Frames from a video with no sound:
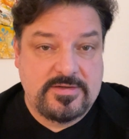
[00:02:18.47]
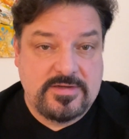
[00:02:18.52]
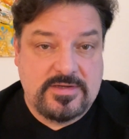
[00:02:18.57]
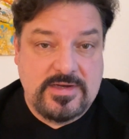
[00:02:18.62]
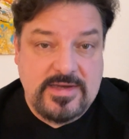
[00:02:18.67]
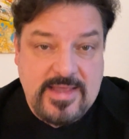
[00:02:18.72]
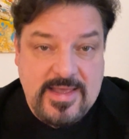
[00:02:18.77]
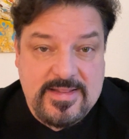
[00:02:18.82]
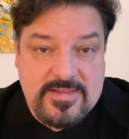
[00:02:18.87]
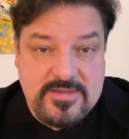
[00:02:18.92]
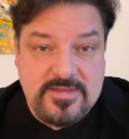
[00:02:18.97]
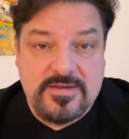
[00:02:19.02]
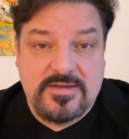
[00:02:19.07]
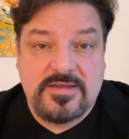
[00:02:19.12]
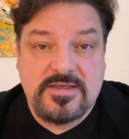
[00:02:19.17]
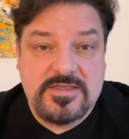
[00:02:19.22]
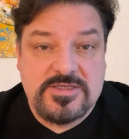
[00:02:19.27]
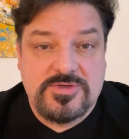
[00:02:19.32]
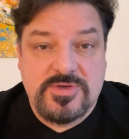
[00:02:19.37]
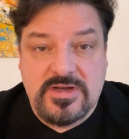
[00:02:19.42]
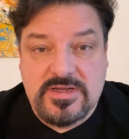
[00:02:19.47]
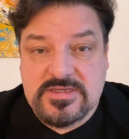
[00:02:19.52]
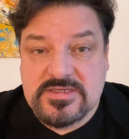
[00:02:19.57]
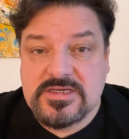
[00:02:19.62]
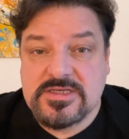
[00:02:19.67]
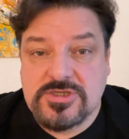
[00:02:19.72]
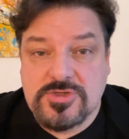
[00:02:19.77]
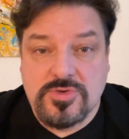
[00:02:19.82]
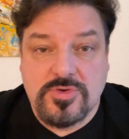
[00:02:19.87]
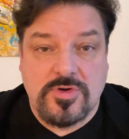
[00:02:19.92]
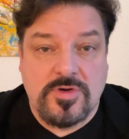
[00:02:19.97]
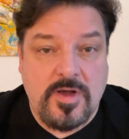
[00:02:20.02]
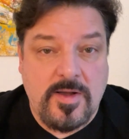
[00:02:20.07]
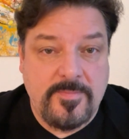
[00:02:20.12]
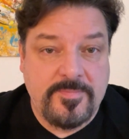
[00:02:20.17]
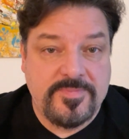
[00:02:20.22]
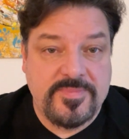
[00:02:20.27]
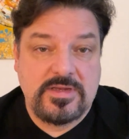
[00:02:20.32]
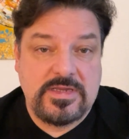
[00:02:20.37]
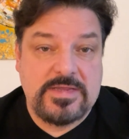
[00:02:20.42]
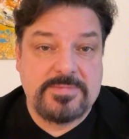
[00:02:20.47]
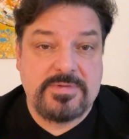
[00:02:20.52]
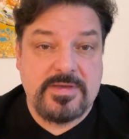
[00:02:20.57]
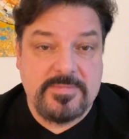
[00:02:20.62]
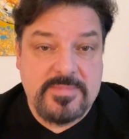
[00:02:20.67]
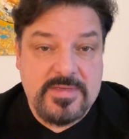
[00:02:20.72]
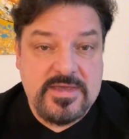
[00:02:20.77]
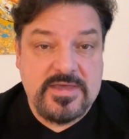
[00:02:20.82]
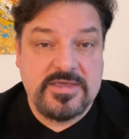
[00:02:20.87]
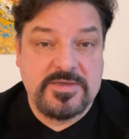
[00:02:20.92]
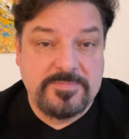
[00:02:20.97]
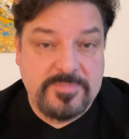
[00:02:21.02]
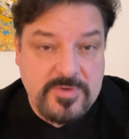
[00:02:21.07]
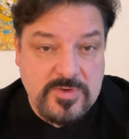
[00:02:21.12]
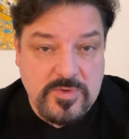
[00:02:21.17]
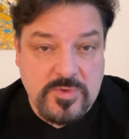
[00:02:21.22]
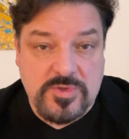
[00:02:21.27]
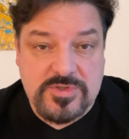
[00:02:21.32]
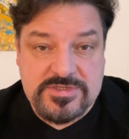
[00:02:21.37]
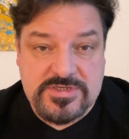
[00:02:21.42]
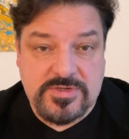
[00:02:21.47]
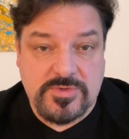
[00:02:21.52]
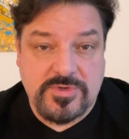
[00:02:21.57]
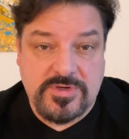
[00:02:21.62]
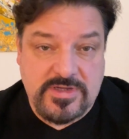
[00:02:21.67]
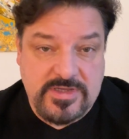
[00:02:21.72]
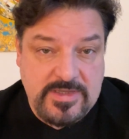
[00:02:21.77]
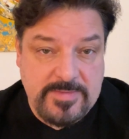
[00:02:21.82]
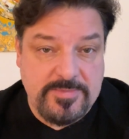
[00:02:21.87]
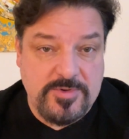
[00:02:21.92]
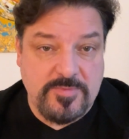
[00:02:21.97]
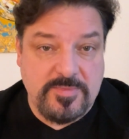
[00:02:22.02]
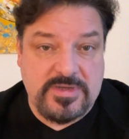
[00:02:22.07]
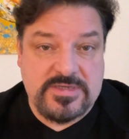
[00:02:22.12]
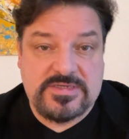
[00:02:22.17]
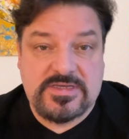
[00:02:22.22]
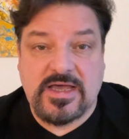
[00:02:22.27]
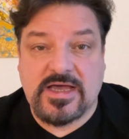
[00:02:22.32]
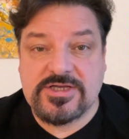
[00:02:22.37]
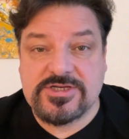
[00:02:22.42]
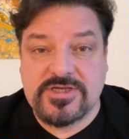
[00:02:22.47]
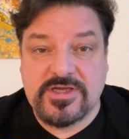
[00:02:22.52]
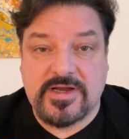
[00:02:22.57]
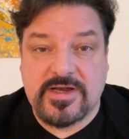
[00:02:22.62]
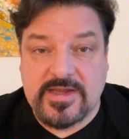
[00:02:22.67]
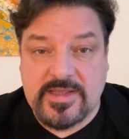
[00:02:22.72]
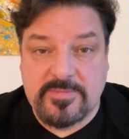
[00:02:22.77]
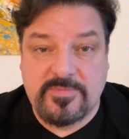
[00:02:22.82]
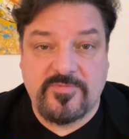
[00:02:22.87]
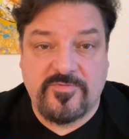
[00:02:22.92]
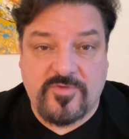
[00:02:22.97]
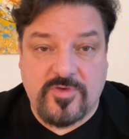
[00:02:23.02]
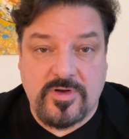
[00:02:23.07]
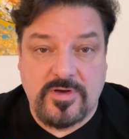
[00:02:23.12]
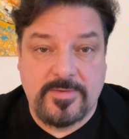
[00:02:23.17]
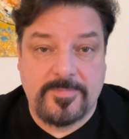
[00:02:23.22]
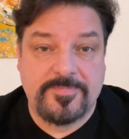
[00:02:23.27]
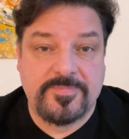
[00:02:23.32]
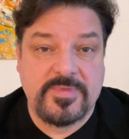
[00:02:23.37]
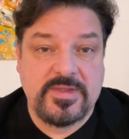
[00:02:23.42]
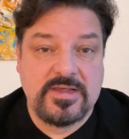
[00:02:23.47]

Klienten, die zu einer Sitzung kommen, die bei mir Hypnose oder Hypermassage erleben wollen